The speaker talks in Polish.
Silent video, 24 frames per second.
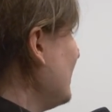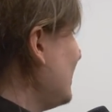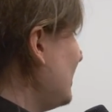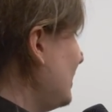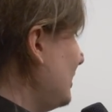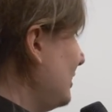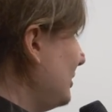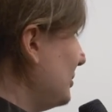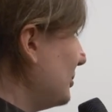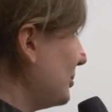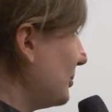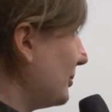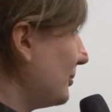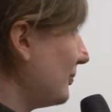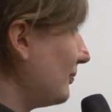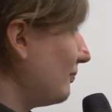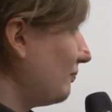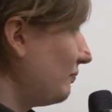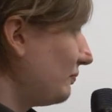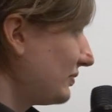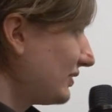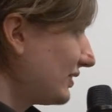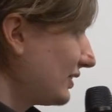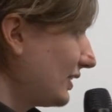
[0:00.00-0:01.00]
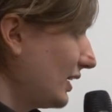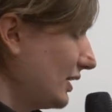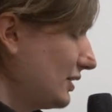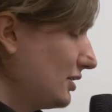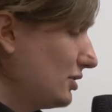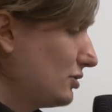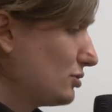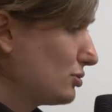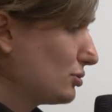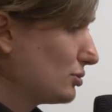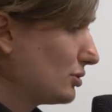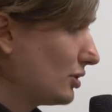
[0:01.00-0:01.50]
I
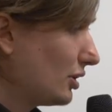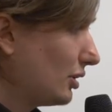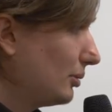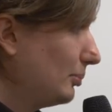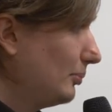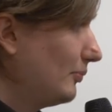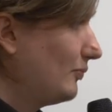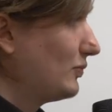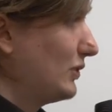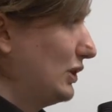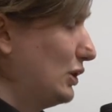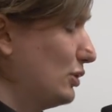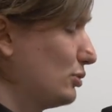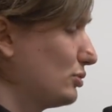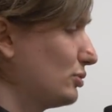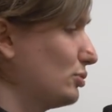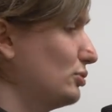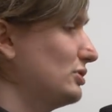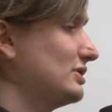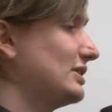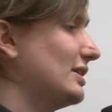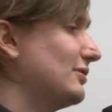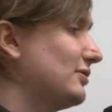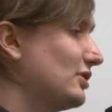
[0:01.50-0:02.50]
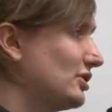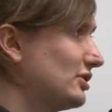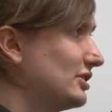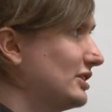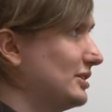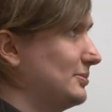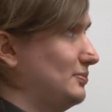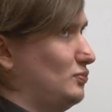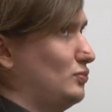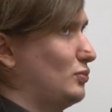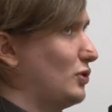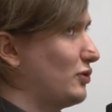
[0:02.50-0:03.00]
takie cudo
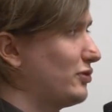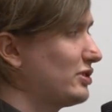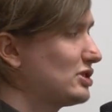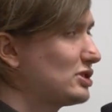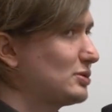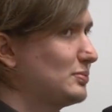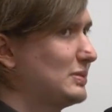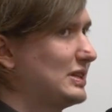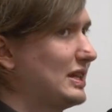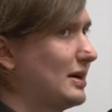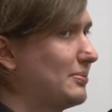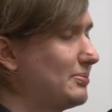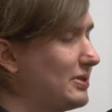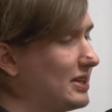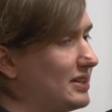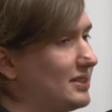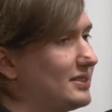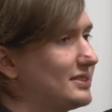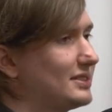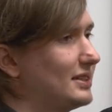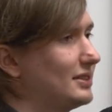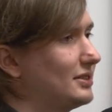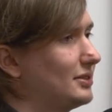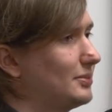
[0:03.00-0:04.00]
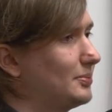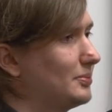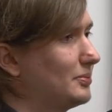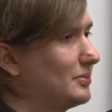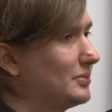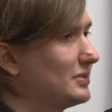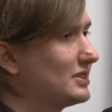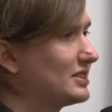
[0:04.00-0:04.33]
ustawione powiedzmy na 500